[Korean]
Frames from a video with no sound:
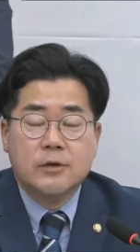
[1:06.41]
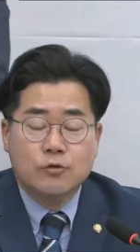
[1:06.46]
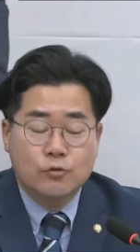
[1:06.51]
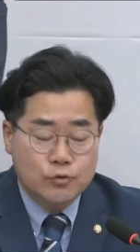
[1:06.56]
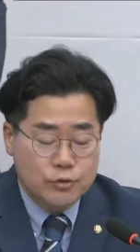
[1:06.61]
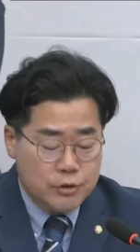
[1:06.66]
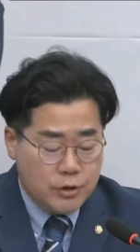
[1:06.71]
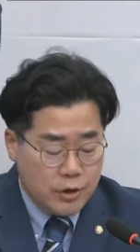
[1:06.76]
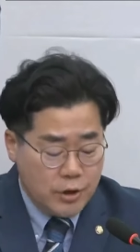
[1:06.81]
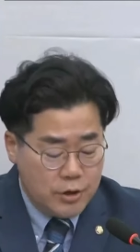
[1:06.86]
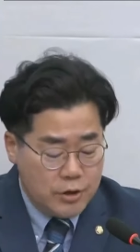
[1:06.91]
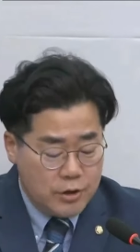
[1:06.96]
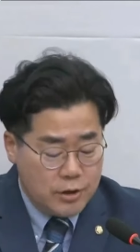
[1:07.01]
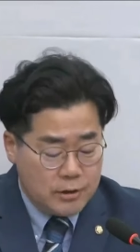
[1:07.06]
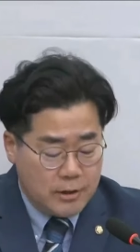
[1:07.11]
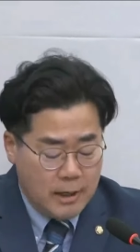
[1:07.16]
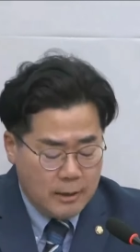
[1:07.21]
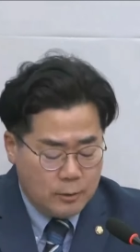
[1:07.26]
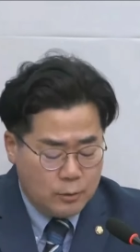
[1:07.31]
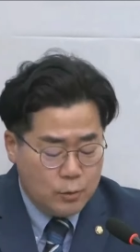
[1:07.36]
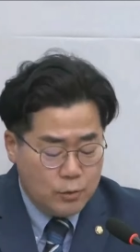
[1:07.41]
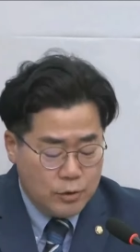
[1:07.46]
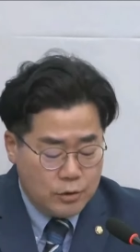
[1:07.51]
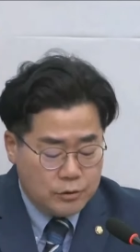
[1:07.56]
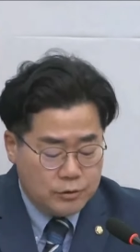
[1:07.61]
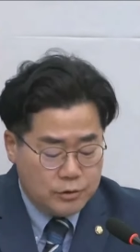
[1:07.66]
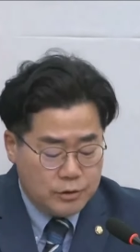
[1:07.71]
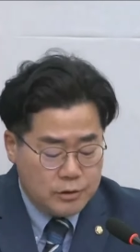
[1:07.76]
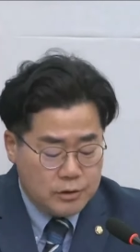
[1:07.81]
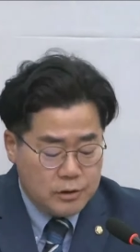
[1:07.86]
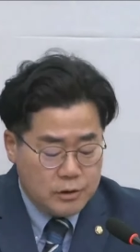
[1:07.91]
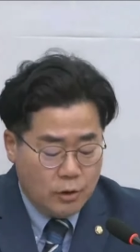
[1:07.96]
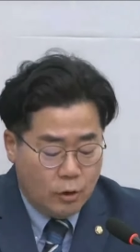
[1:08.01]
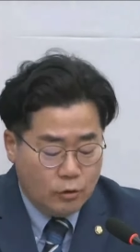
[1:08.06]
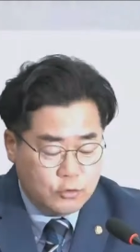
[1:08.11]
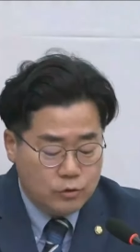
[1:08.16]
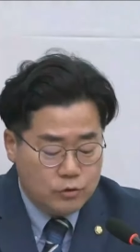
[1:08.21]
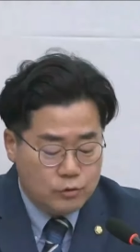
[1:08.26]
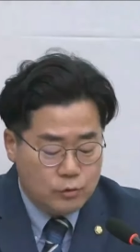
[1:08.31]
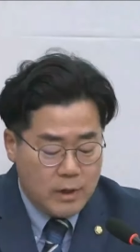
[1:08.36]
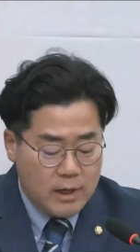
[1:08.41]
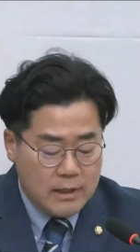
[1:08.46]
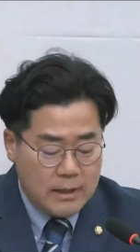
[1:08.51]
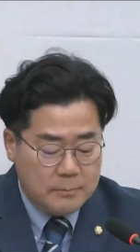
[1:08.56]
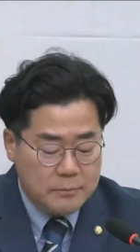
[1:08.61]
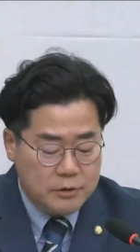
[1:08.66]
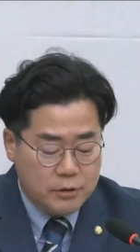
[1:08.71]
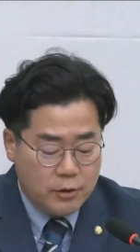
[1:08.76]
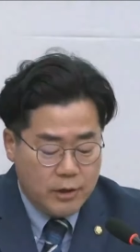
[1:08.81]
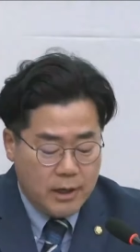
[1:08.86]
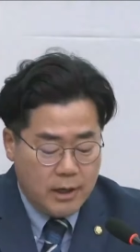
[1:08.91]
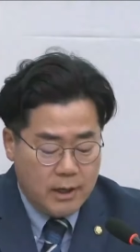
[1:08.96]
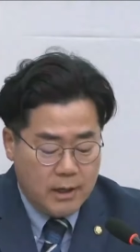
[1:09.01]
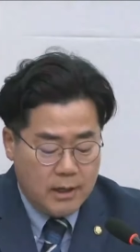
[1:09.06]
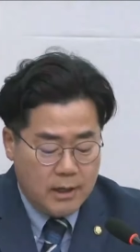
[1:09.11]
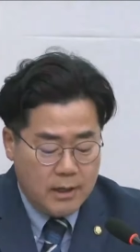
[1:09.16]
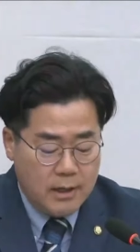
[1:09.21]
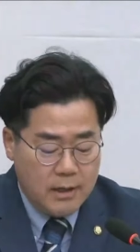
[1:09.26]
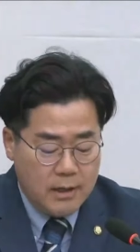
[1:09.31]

윤석열 대통령은 영수회담 전에